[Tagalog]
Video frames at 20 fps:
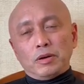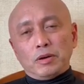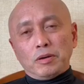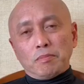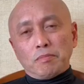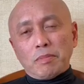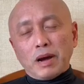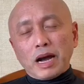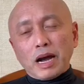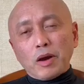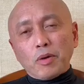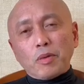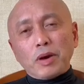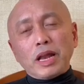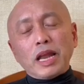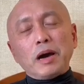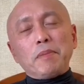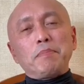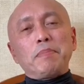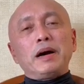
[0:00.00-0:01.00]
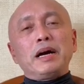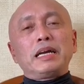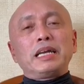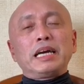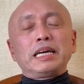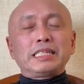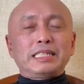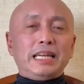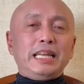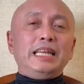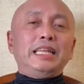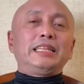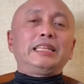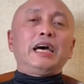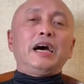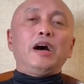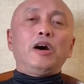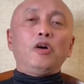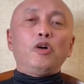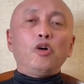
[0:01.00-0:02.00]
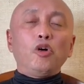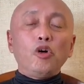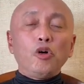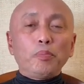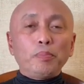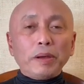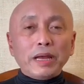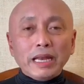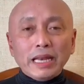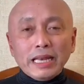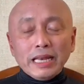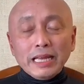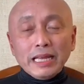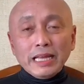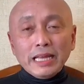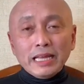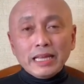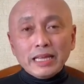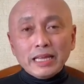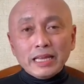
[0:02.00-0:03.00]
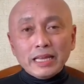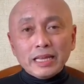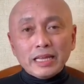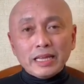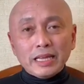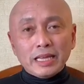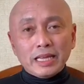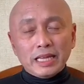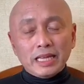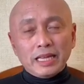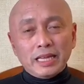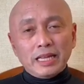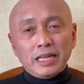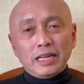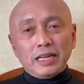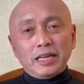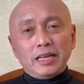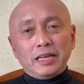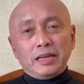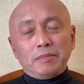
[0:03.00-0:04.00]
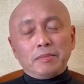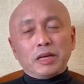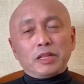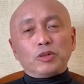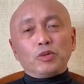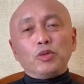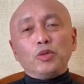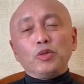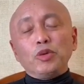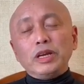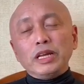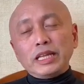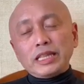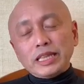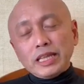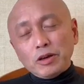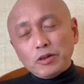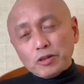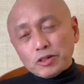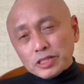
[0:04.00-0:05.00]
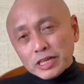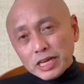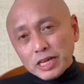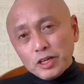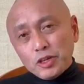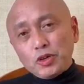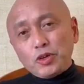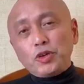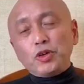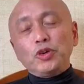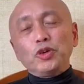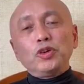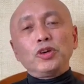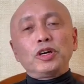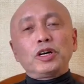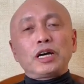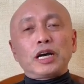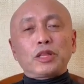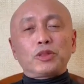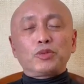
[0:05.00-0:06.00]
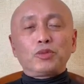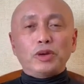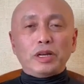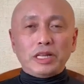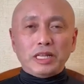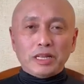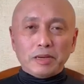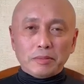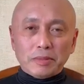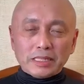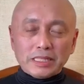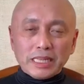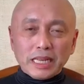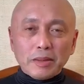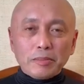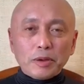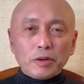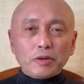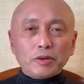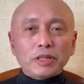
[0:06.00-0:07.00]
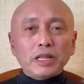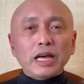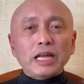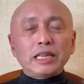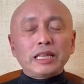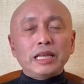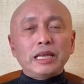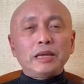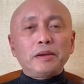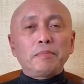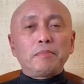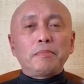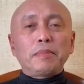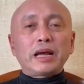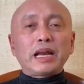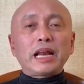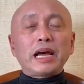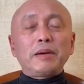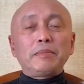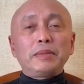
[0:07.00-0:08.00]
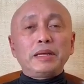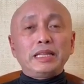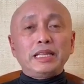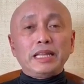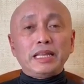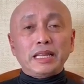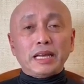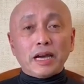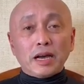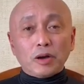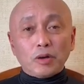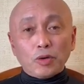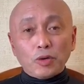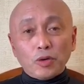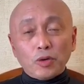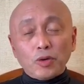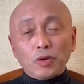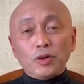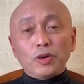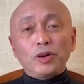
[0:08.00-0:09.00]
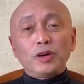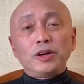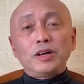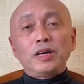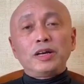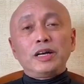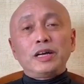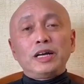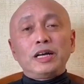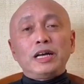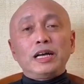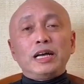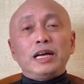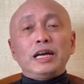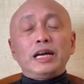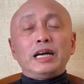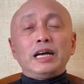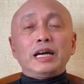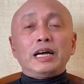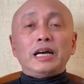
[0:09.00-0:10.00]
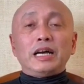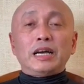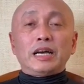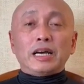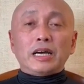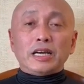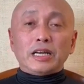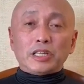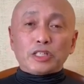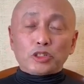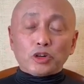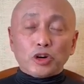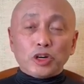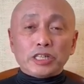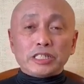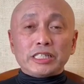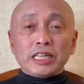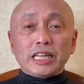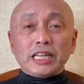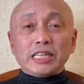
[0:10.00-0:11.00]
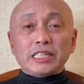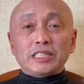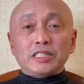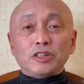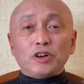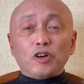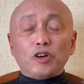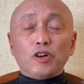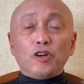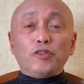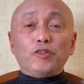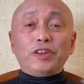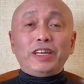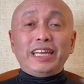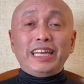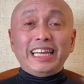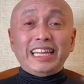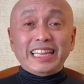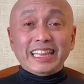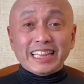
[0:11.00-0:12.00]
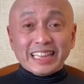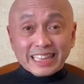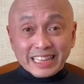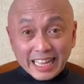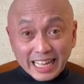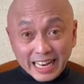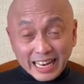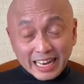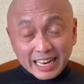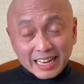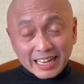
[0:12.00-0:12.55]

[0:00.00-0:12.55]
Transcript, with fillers: Baka wala pang nagsalita openly. But uulitin ko sa inyo, katulad ng masinabi ko dati, marami din akong sources of intel.